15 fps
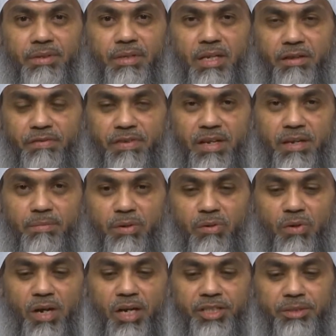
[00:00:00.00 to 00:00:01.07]
الذي فيه
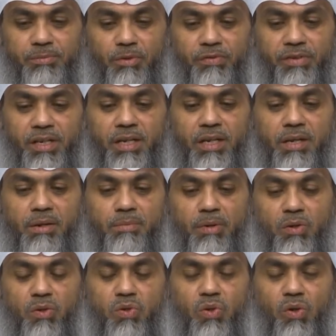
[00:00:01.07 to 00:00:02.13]
بنو هاشم وفيه
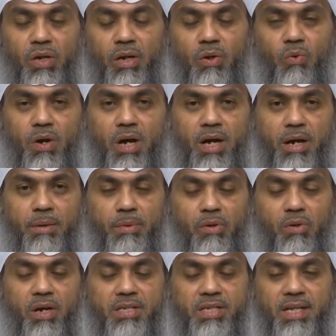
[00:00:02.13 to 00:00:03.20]
بنو زهرة
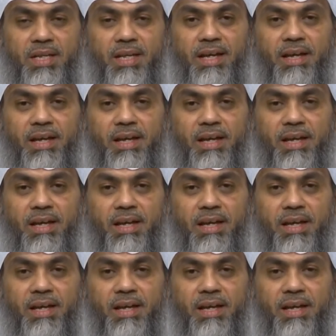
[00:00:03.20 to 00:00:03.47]
وبنو أسد